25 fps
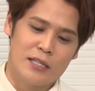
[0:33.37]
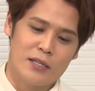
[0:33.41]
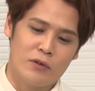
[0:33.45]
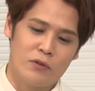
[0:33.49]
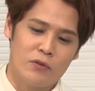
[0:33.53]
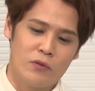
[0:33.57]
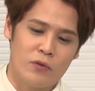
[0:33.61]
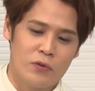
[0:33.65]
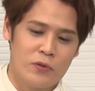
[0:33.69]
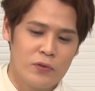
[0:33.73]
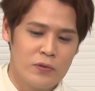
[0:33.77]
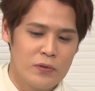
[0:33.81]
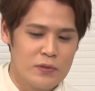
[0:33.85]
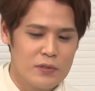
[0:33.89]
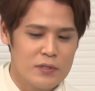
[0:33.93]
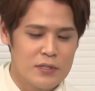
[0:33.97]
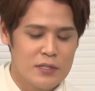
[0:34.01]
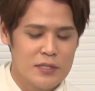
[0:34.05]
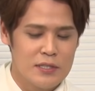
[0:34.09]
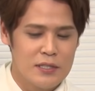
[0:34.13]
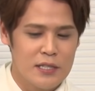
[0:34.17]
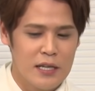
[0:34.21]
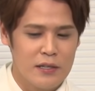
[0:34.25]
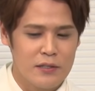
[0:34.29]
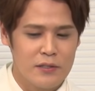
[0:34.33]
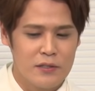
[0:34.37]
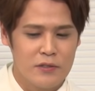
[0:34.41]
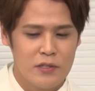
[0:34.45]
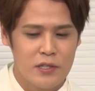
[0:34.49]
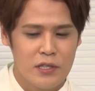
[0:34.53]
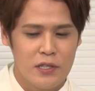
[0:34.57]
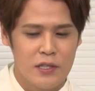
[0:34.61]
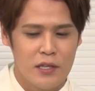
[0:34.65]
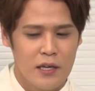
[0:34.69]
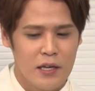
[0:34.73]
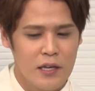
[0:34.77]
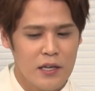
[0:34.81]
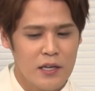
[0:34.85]
この作
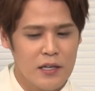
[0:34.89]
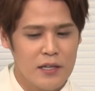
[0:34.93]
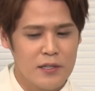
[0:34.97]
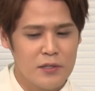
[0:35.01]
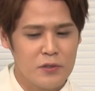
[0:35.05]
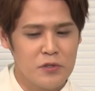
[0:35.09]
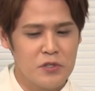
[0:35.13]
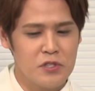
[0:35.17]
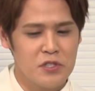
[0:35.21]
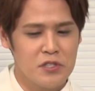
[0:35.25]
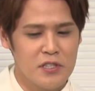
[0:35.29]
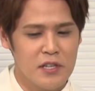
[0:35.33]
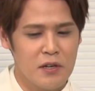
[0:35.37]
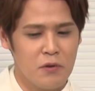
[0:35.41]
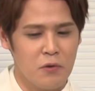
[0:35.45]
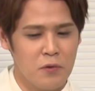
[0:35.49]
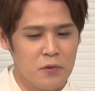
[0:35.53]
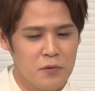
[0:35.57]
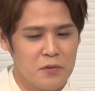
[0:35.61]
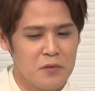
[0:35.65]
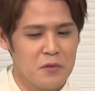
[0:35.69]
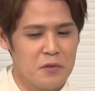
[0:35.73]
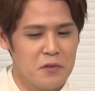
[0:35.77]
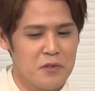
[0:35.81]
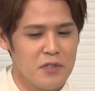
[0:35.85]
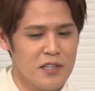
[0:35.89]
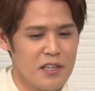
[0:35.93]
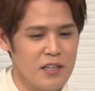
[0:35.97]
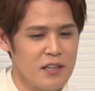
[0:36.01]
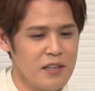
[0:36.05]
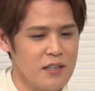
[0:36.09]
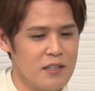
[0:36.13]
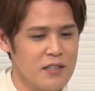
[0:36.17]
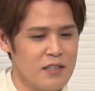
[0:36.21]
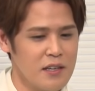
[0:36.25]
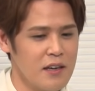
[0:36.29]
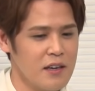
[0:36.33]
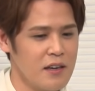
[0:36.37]
品映画として本当に
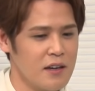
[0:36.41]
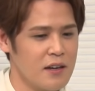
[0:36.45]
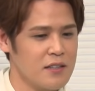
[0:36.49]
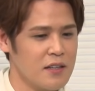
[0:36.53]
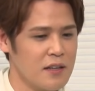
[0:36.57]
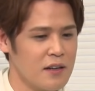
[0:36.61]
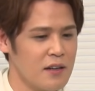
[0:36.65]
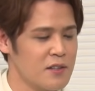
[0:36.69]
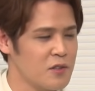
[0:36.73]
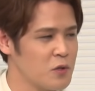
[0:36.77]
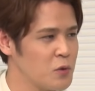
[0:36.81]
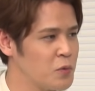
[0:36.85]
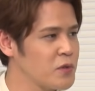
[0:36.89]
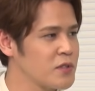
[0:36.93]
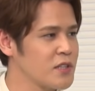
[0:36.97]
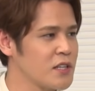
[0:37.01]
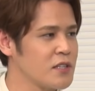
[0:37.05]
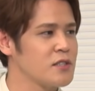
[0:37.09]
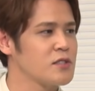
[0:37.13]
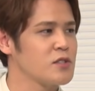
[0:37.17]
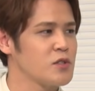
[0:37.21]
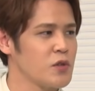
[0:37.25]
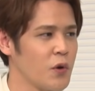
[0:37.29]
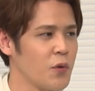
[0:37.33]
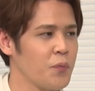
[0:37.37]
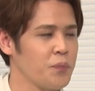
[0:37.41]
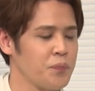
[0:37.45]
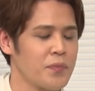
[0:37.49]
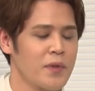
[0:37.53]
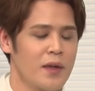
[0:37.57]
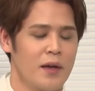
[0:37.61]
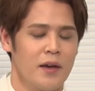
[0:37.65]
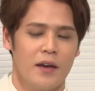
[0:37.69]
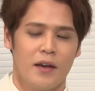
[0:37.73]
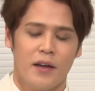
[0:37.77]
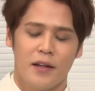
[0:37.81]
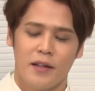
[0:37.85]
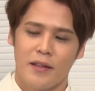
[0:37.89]
いい映画だなって思ったんですよ。
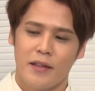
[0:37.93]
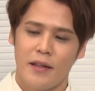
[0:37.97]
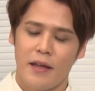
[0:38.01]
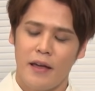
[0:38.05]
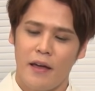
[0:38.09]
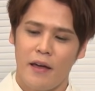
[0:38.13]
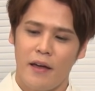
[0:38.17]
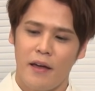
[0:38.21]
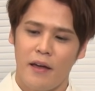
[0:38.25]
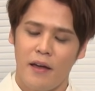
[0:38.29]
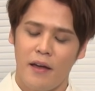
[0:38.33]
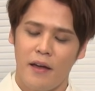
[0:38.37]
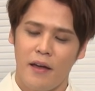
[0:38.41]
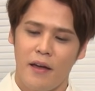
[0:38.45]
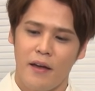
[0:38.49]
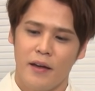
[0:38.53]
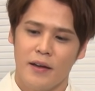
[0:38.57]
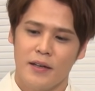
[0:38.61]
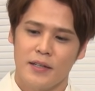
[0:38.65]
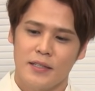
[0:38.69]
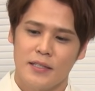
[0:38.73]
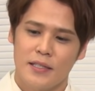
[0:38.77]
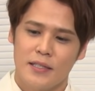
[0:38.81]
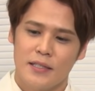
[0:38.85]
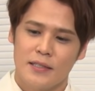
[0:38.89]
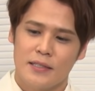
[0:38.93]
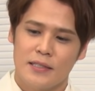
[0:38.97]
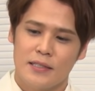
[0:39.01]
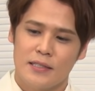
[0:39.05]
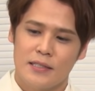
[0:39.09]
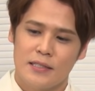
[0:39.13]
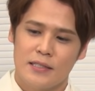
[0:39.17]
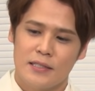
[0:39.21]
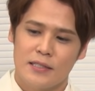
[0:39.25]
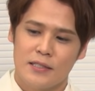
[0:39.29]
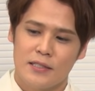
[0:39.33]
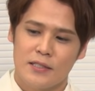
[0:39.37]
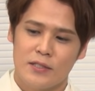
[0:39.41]
で
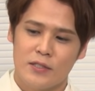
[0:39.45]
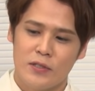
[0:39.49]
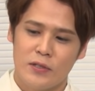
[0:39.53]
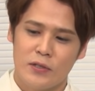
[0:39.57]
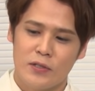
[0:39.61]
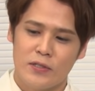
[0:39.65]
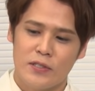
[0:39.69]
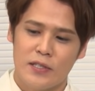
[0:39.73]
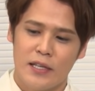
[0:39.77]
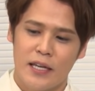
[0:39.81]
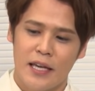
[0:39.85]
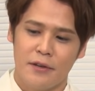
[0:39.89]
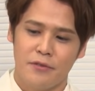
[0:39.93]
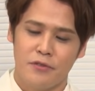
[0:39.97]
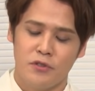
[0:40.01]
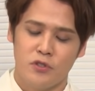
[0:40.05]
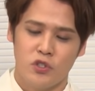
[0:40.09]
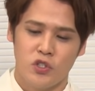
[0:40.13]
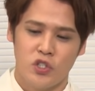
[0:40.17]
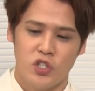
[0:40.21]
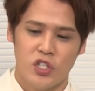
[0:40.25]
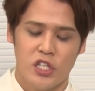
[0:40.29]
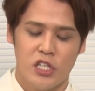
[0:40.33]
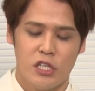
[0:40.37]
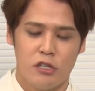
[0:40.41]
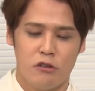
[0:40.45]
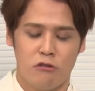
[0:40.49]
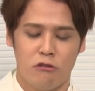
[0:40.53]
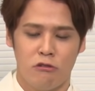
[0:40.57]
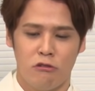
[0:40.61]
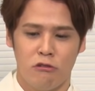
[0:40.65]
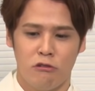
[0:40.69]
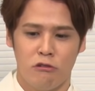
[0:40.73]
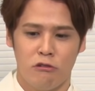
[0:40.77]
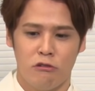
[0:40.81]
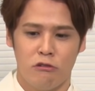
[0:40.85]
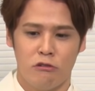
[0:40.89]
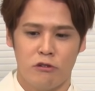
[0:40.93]
それこそ
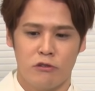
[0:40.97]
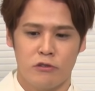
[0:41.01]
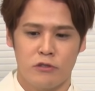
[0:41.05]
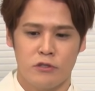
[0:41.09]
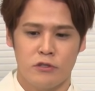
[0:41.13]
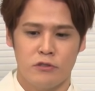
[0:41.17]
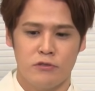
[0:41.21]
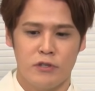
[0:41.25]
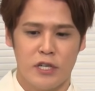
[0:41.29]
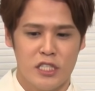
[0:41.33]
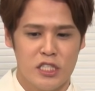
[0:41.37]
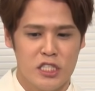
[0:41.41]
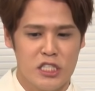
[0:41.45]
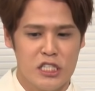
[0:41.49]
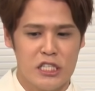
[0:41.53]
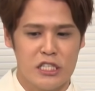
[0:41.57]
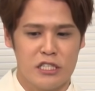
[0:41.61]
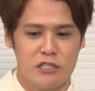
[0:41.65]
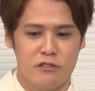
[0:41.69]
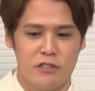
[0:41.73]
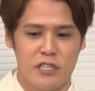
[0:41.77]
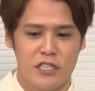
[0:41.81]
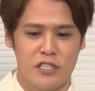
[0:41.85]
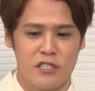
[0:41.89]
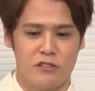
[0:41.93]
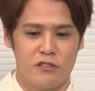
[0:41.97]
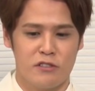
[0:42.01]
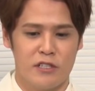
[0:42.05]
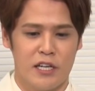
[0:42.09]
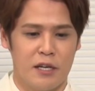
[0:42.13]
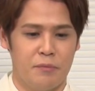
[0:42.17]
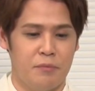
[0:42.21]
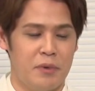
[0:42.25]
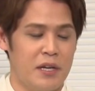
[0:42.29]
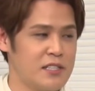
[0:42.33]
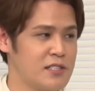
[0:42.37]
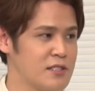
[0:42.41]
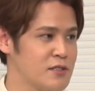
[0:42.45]
FGO 詳しい詳しくない
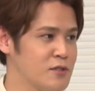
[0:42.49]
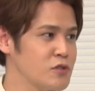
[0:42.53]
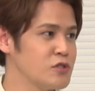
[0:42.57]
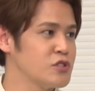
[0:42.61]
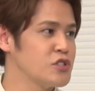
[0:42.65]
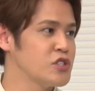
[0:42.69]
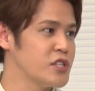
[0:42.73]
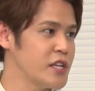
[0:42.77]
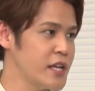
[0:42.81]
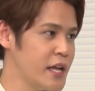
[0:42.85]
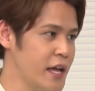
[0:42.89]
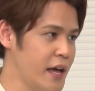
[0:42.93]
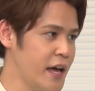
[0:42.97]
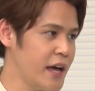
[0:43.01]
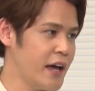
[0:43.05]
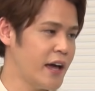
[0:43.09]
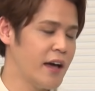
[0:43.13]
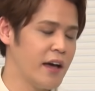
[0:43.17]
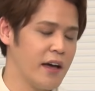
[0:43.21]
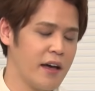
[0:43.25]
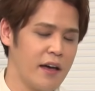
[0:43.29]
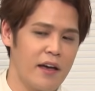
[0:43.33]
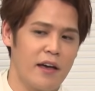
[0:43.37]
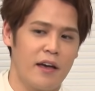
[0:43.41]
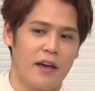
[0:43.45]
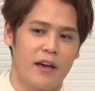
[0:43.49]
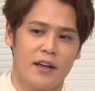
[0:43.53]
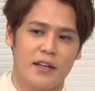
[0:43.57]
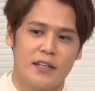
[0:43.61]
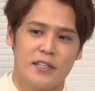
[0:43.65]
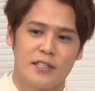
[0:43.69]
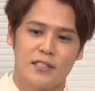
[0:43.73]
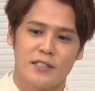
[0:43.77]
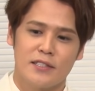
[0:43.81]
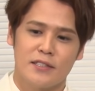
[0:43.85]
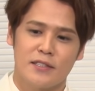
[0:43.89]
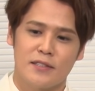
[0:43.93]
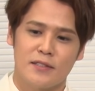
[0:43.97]
別として、うん、
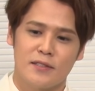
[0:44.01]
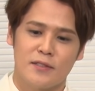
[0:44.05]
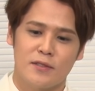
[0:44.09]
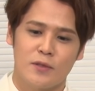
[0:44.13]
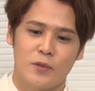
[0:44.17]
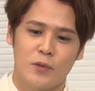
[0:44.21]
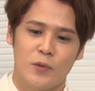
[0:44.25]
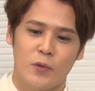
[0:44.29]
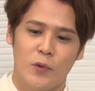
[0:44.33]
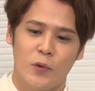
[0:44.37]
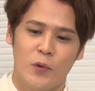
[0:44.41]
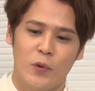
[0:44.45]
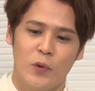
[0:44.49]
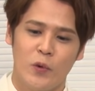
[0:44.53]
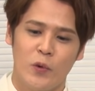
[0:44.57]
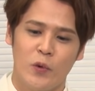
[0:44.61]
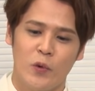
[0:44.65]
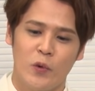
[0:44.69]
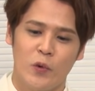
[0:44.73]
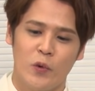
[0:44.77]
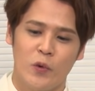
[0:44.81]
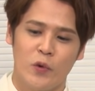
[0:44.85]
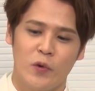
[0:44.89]
その